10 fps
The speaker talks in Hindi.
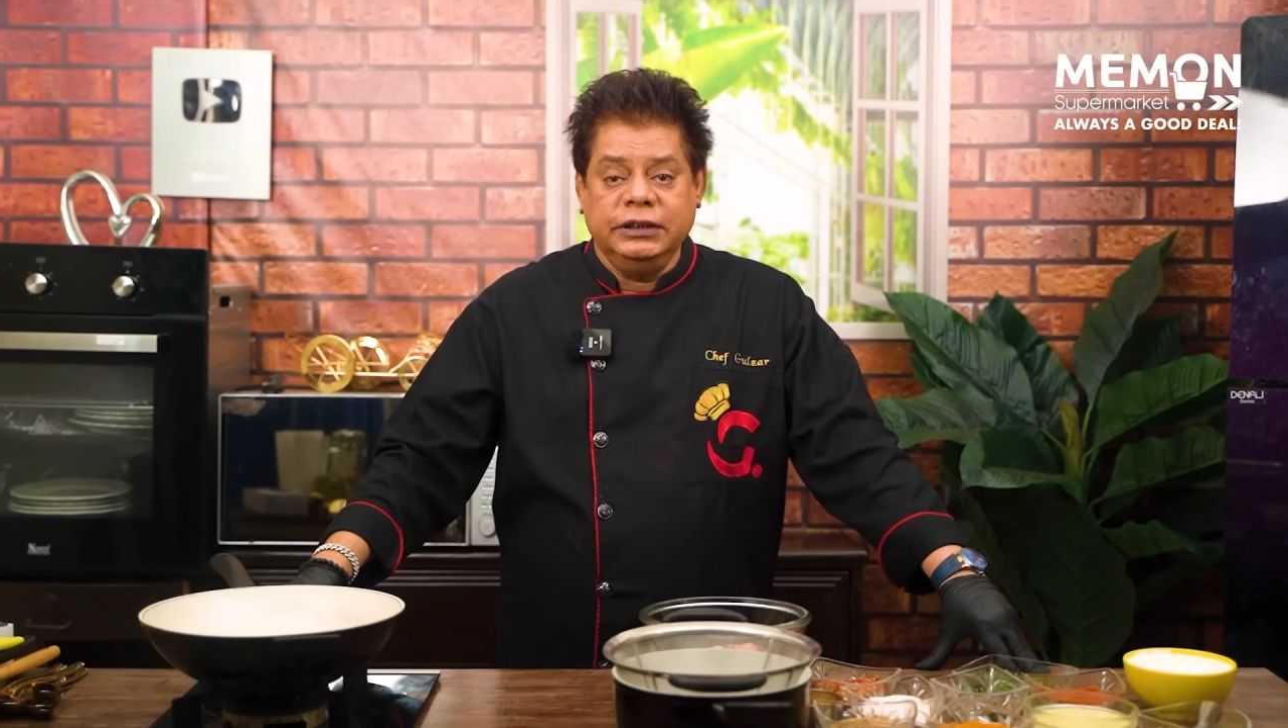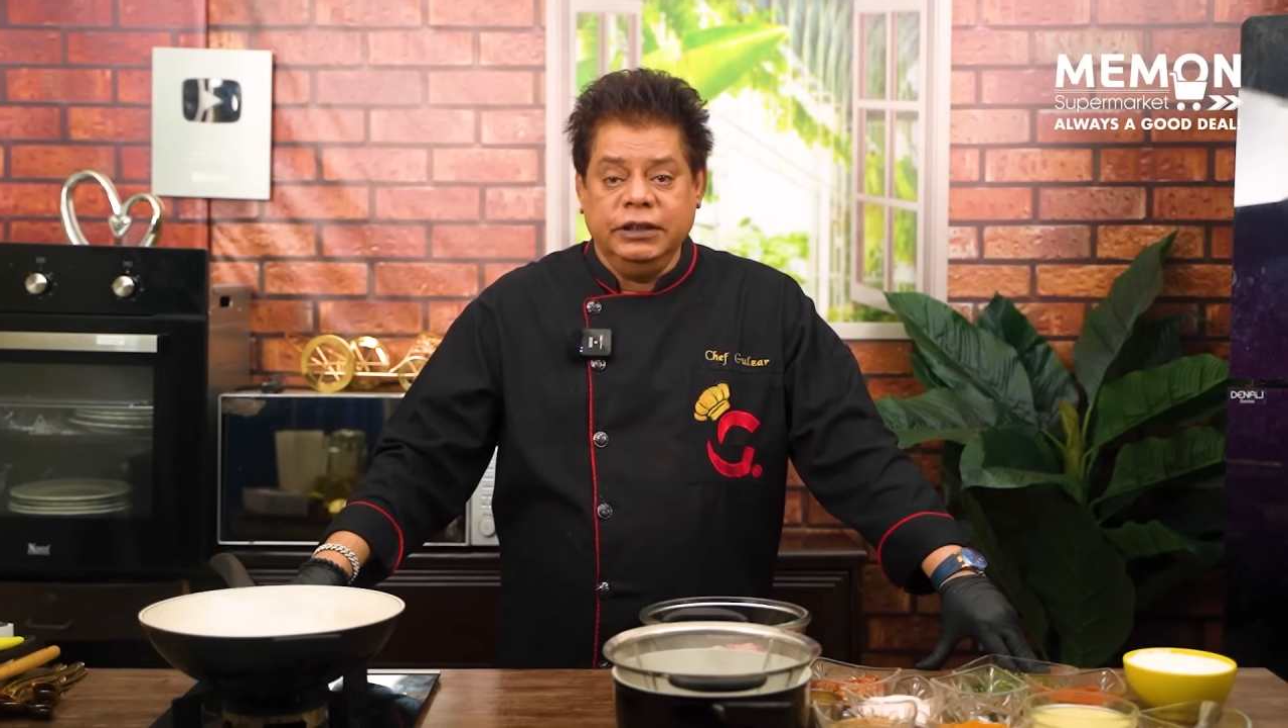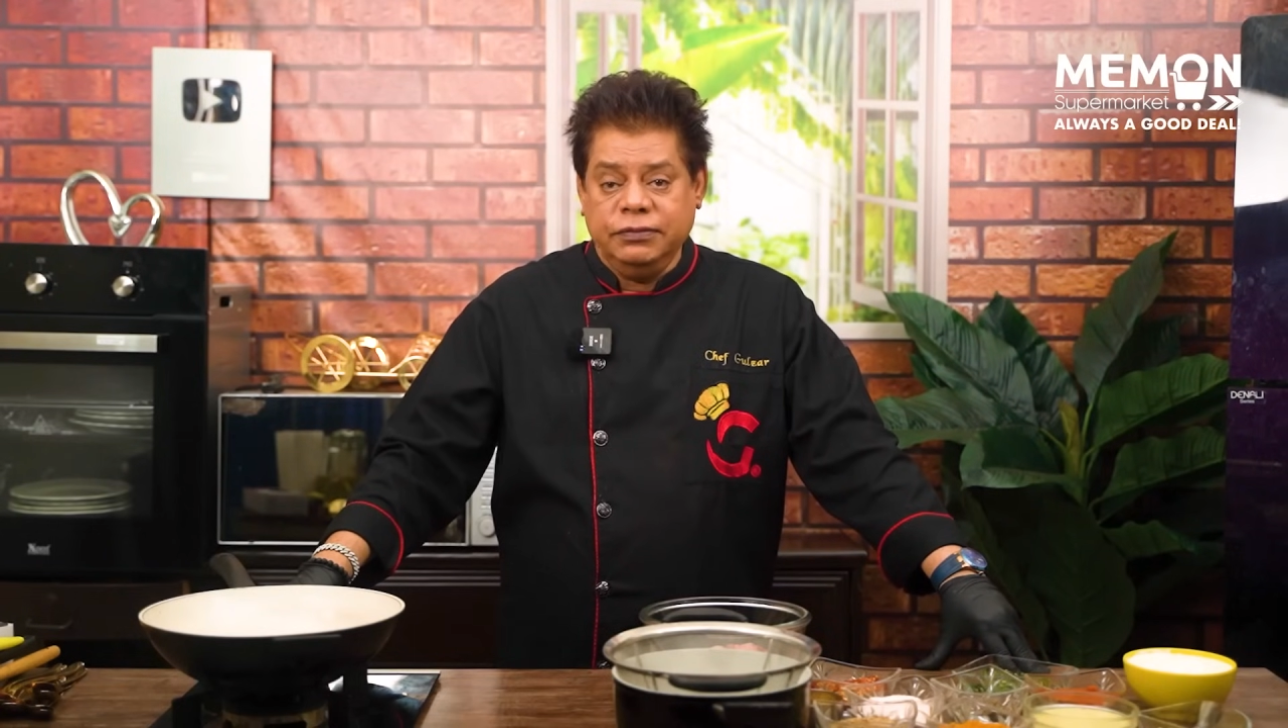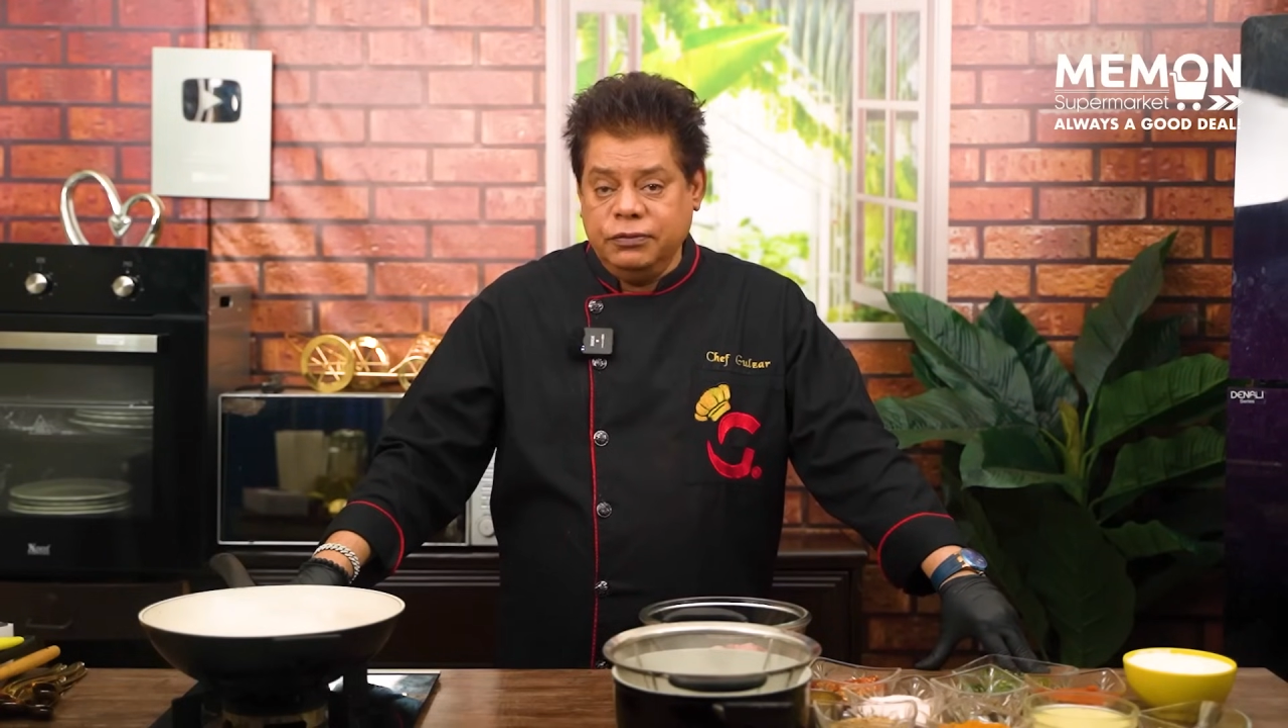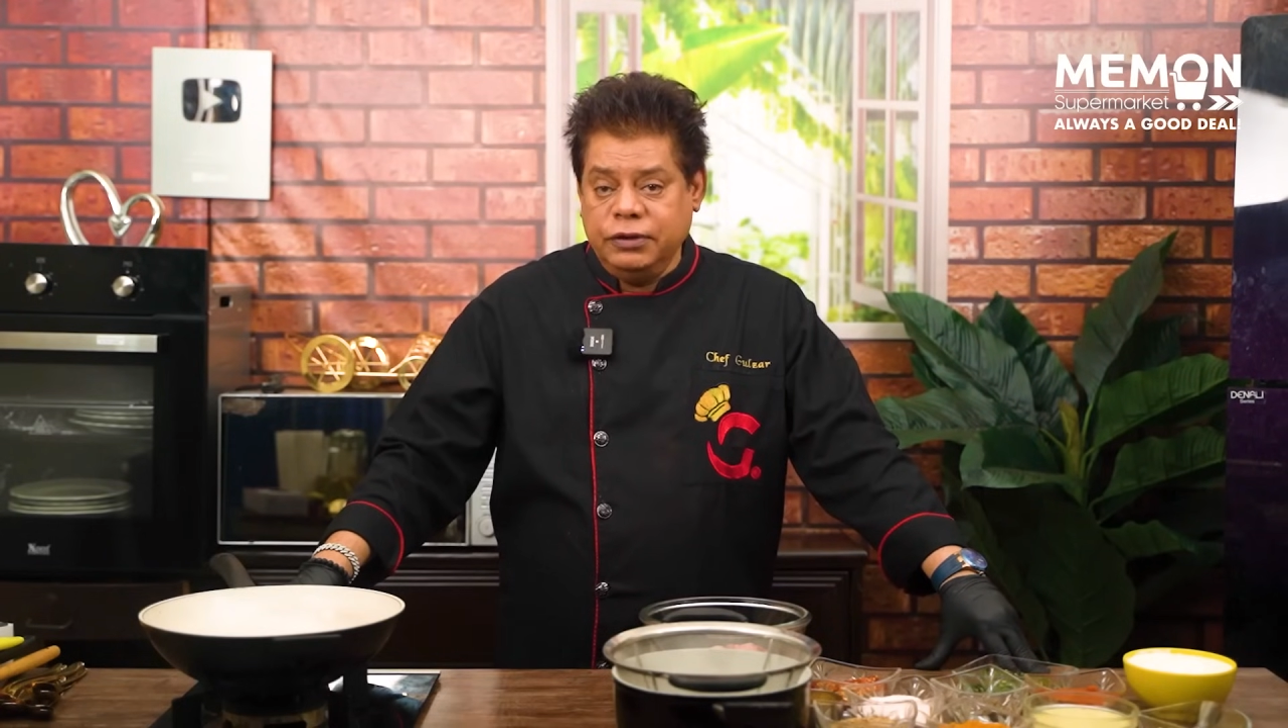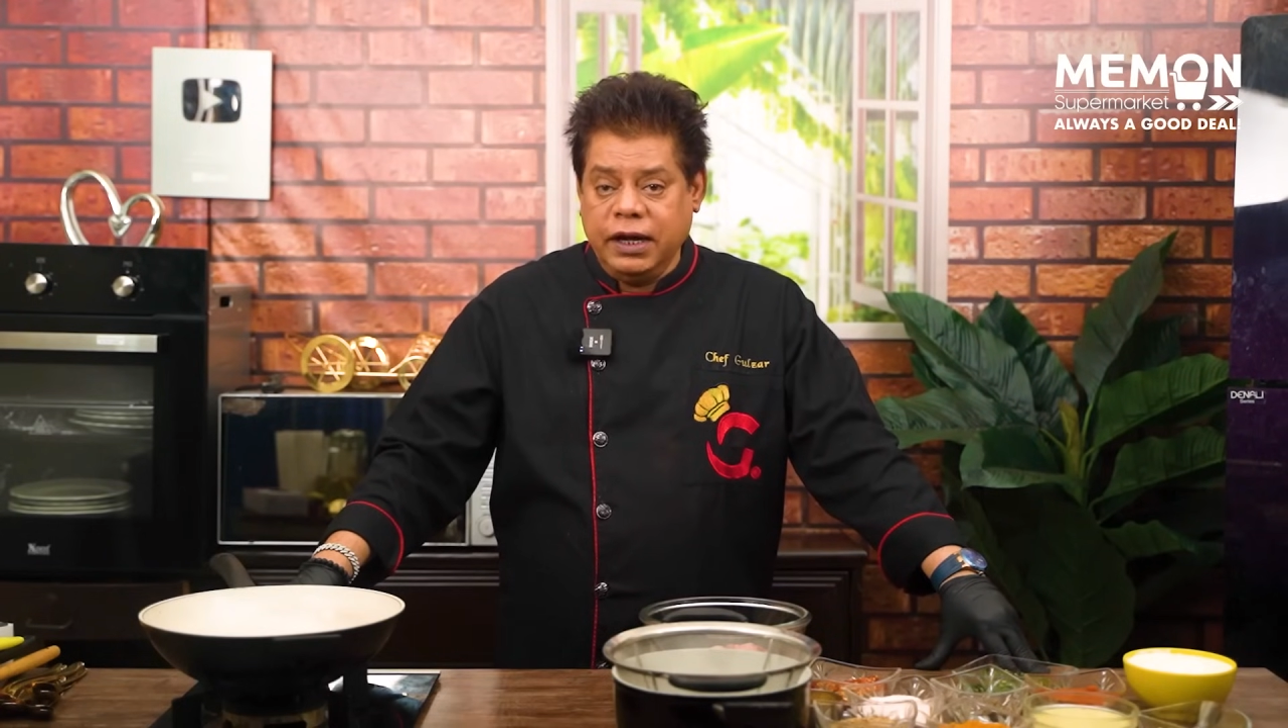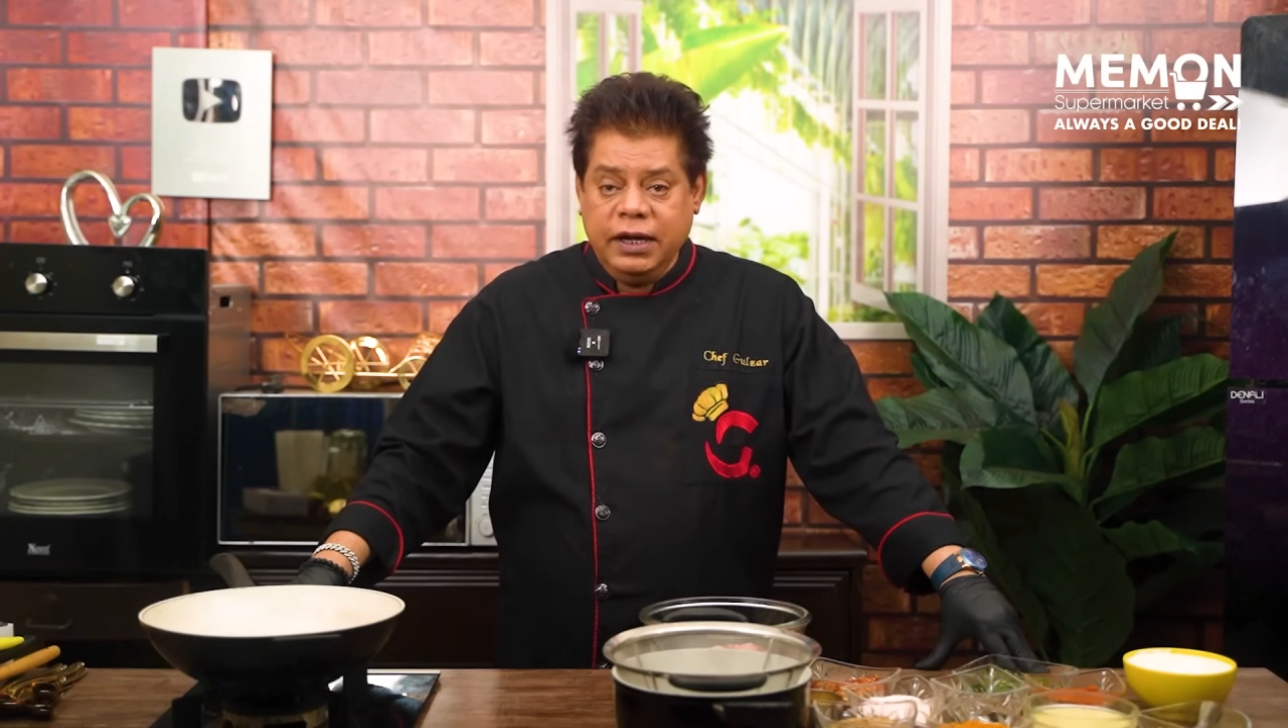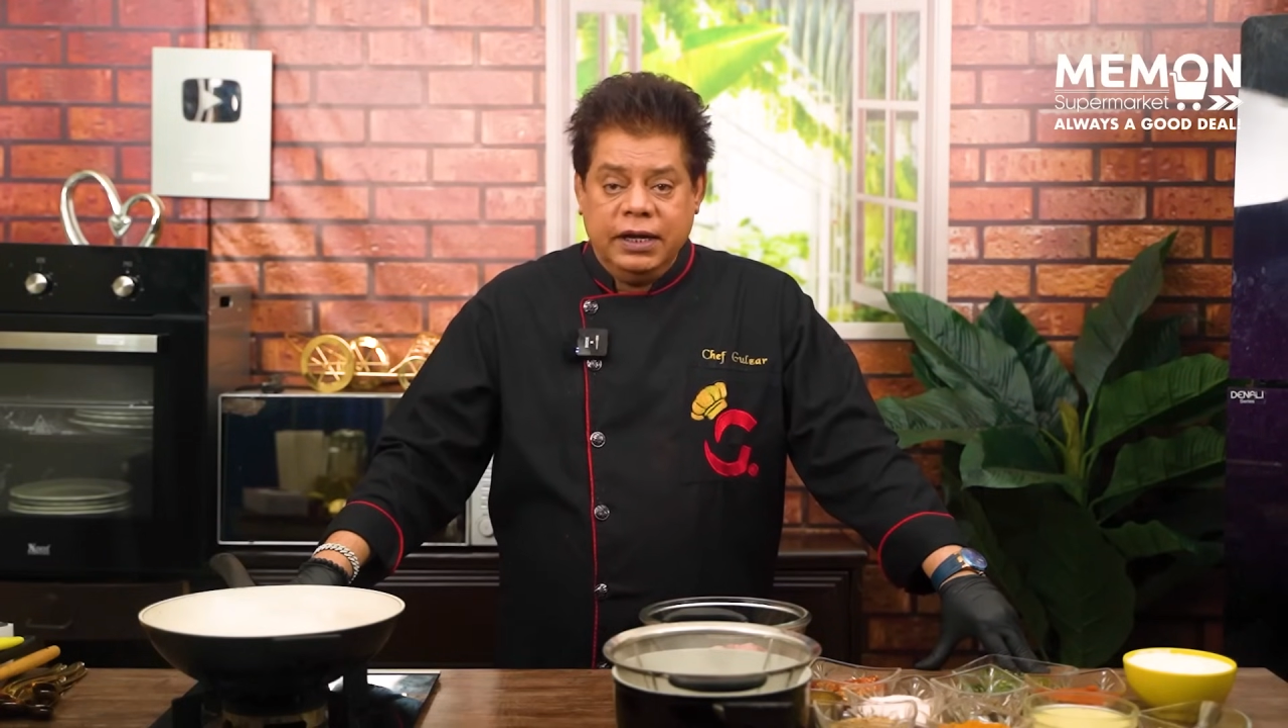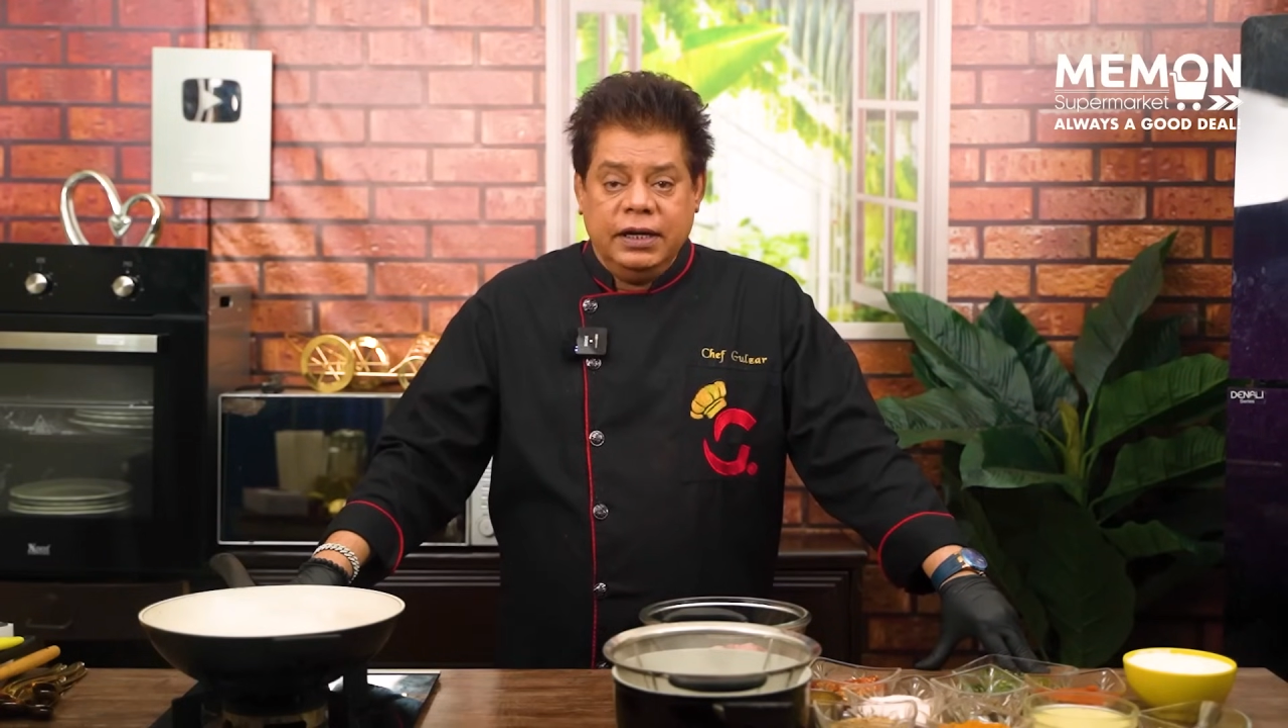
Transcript: सी फूड है